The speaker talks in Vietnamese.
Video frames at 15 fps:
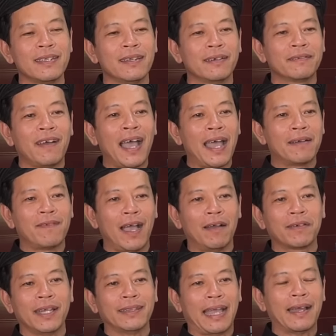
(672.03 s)
va
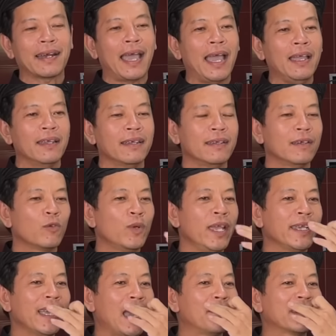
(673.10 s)
vào cái tảng đá
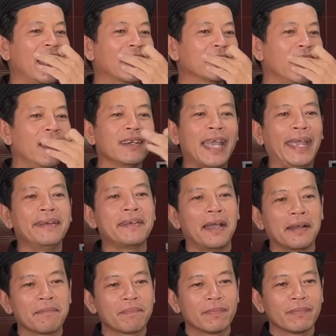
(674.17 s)
nguyên cái hàm răng trên gãy
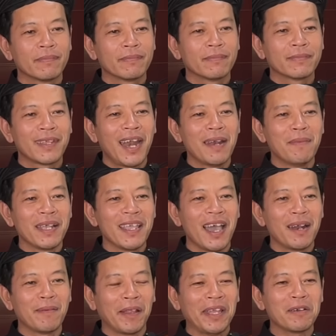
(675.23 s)
trơn cho nên bây
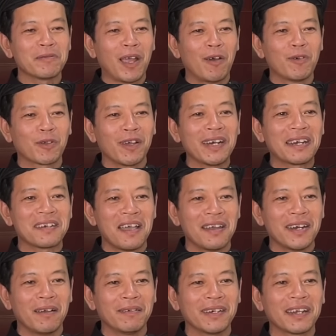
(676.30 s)
giờ nó thấy con trâu đâu có răng
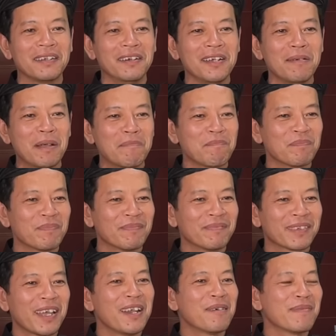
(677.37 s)
trên đâu răng dưới không
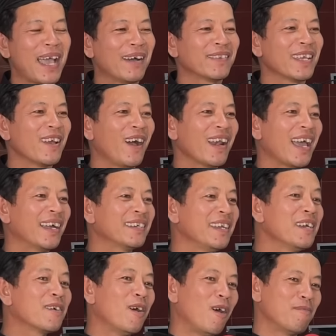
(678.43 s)
cái à. đồng đạo thì đó là
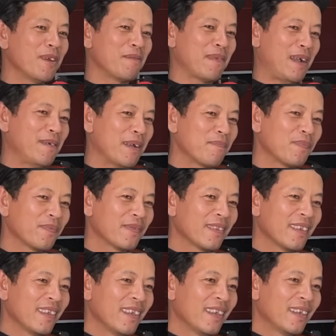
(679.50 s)
trí khôn đó đồng đạo à
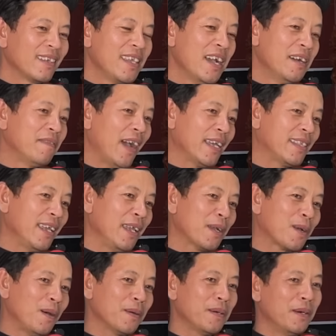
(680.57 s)
như vậy thì
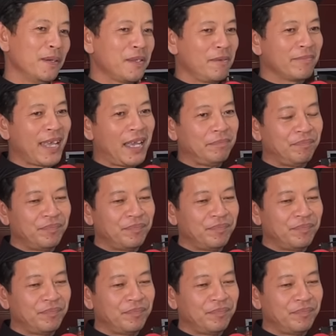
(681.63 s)
con người chúng ta